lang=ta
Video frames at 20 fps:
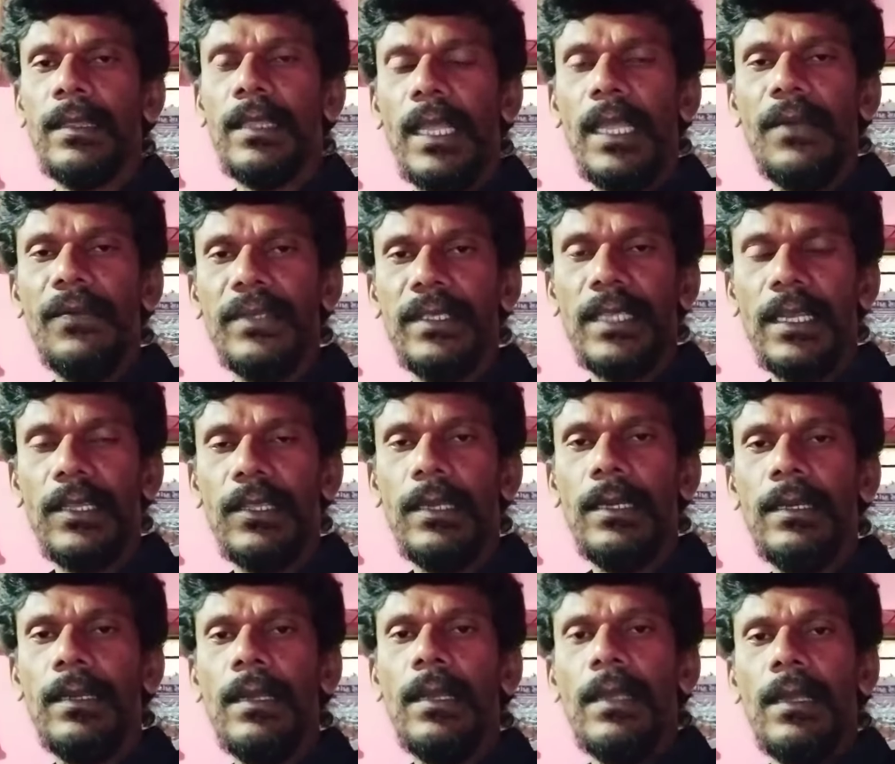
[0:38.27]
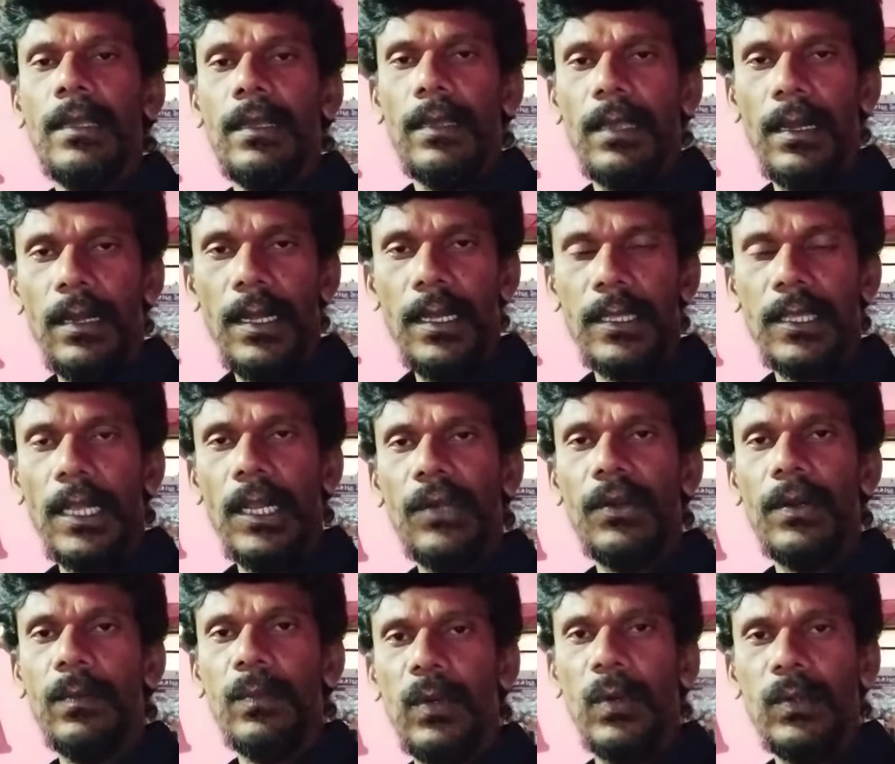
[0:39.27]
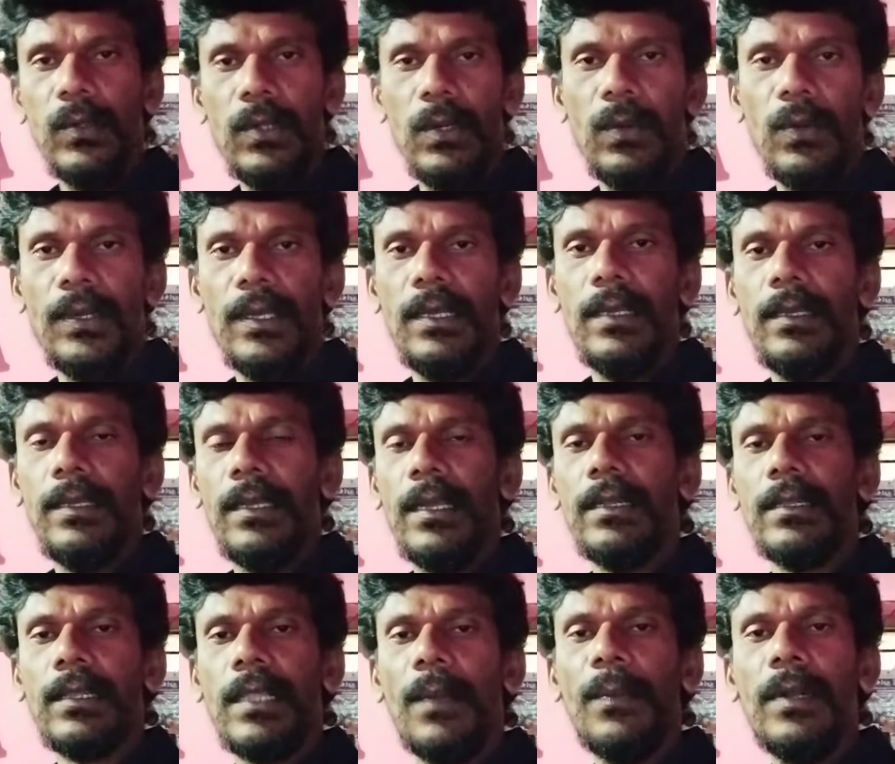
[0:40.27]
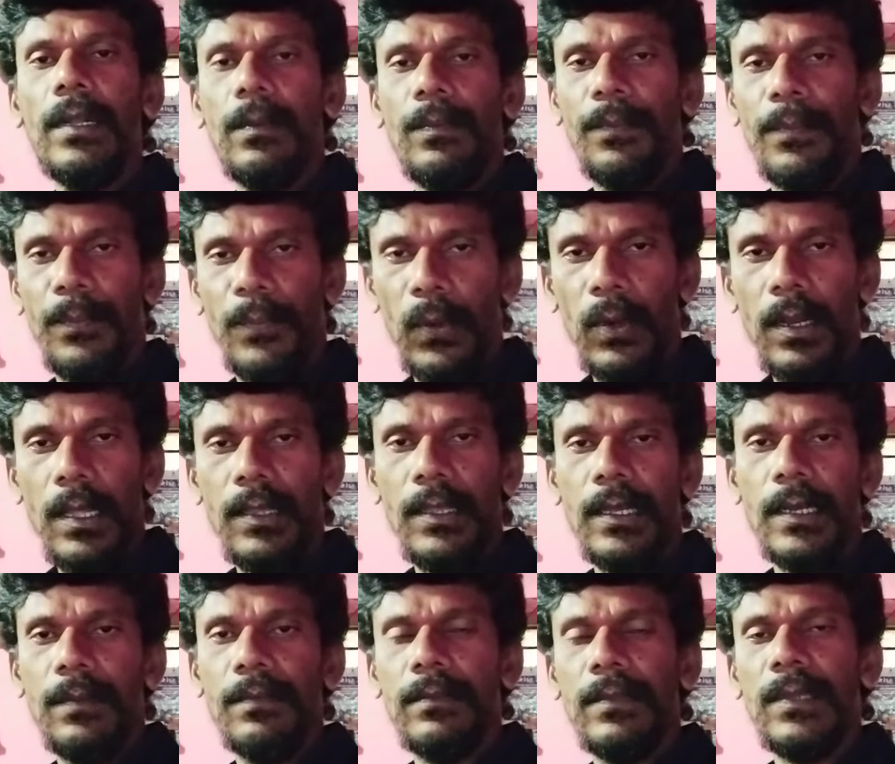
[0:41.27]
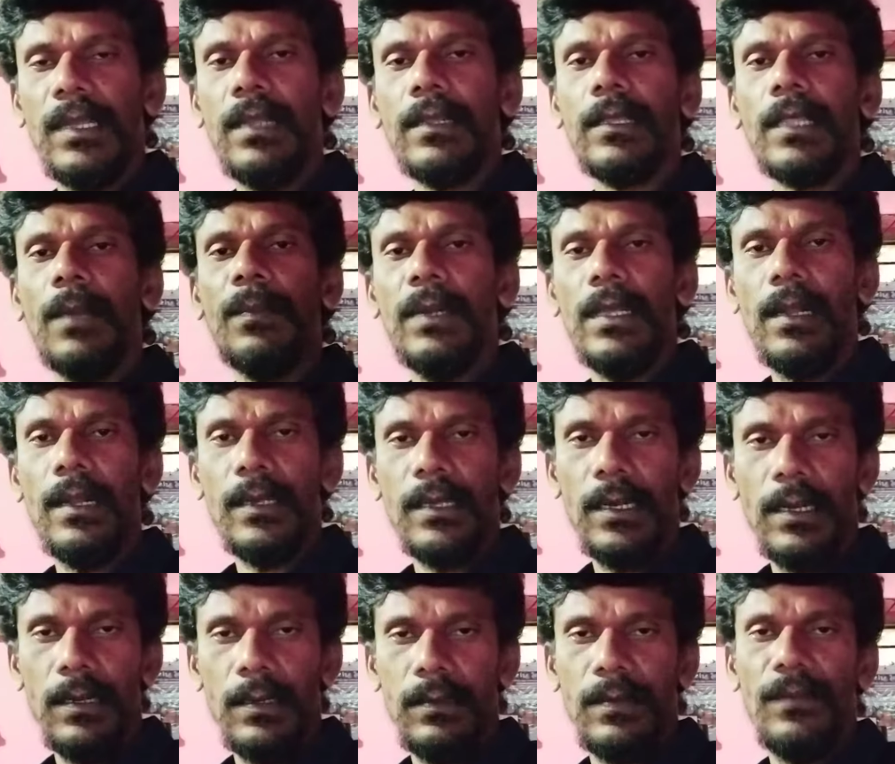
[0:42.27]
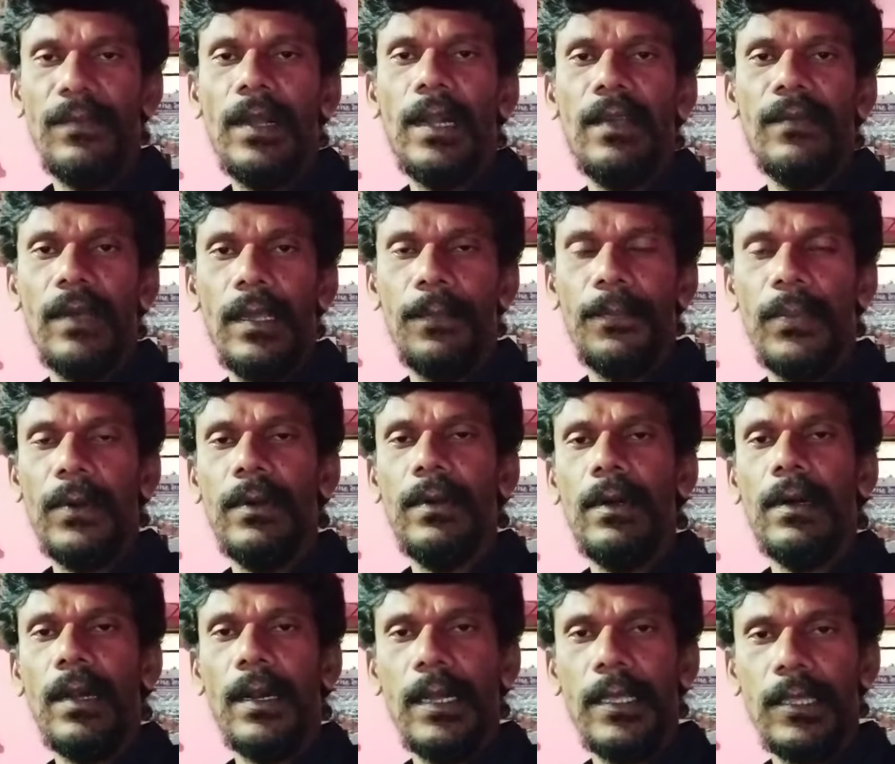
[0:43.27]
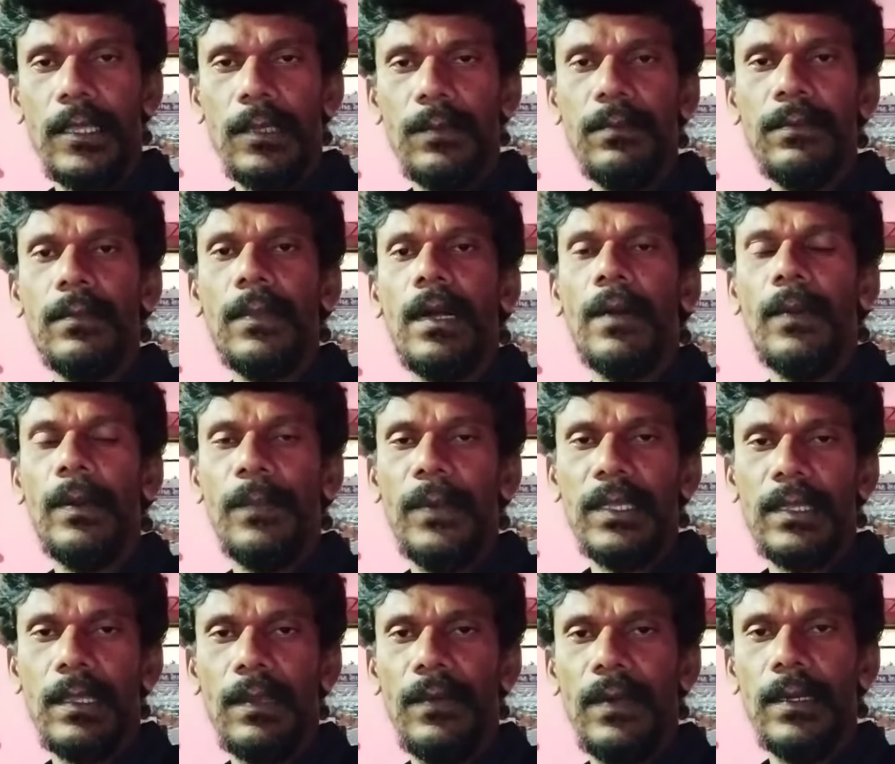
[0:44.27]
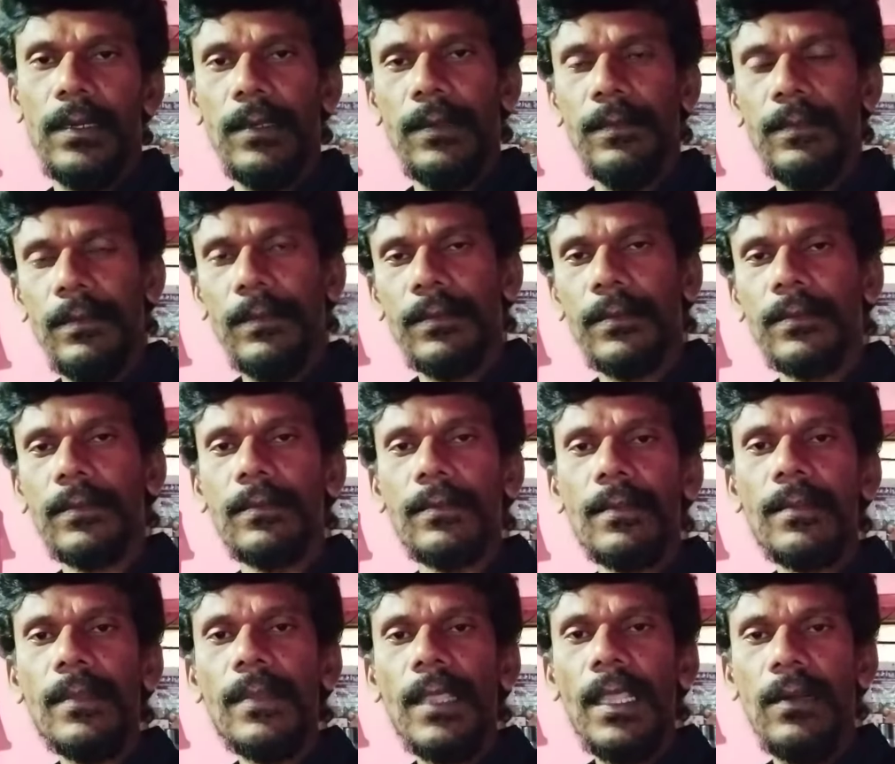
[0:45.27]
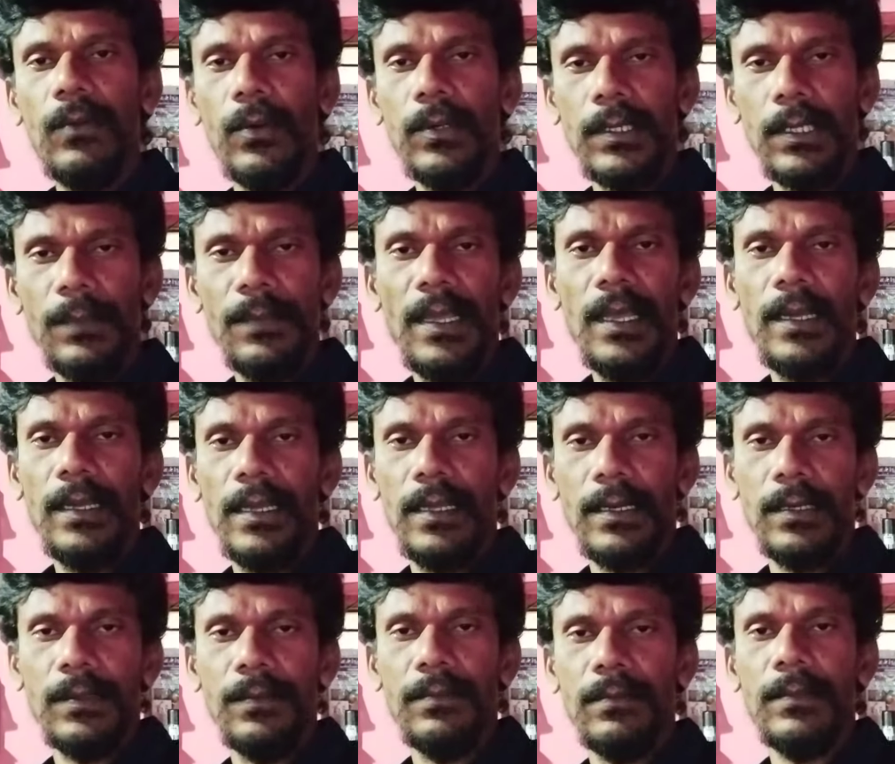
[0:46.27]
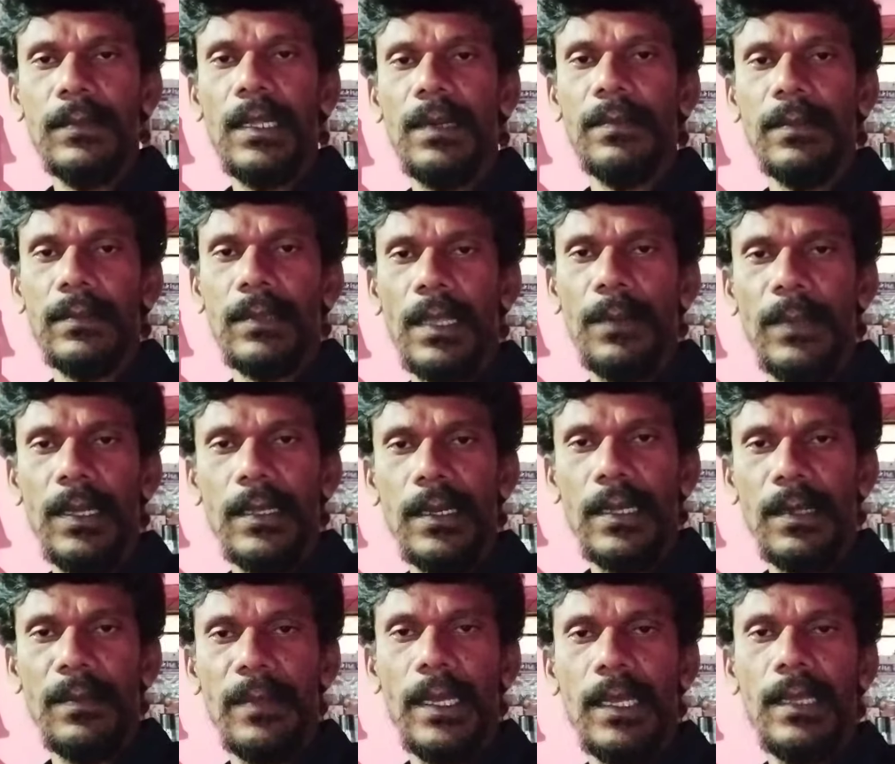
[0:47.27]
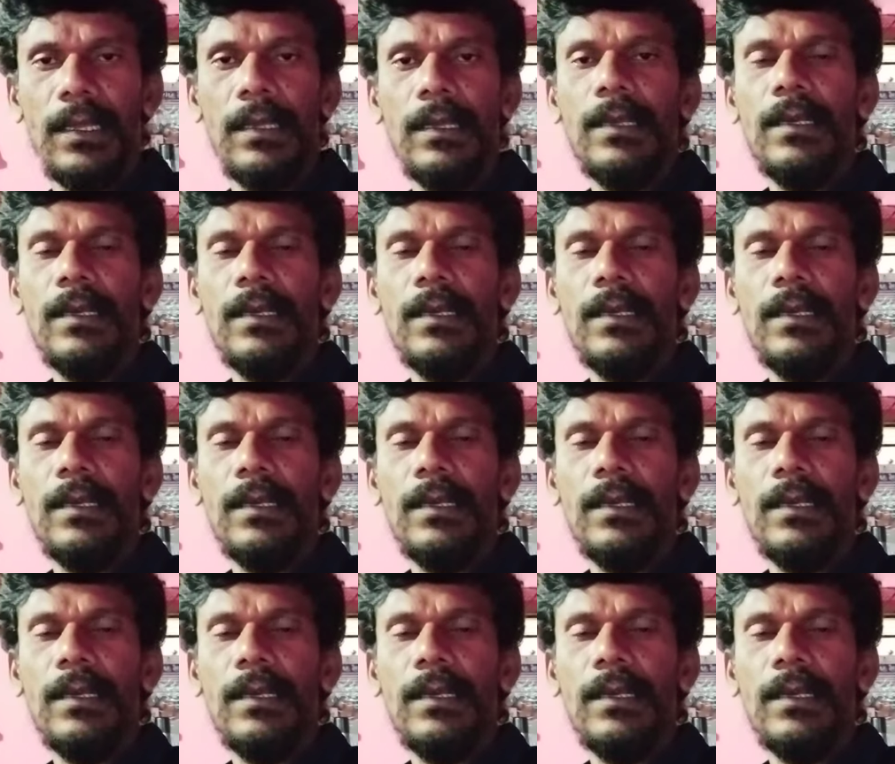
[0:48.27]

தயவு செய்து எல்லா தலைவரும் ஒன்று கூடி என் தமிழ் பொருளாதாரம் என் தமிழ் இளைஞர்களுக்கு வேலைவாய்ப்பு அனைத்தும் அமல்படுத்த வேண்டும் ஒற்றுமையாக இருக்கும் நம் தமிழ் இனமே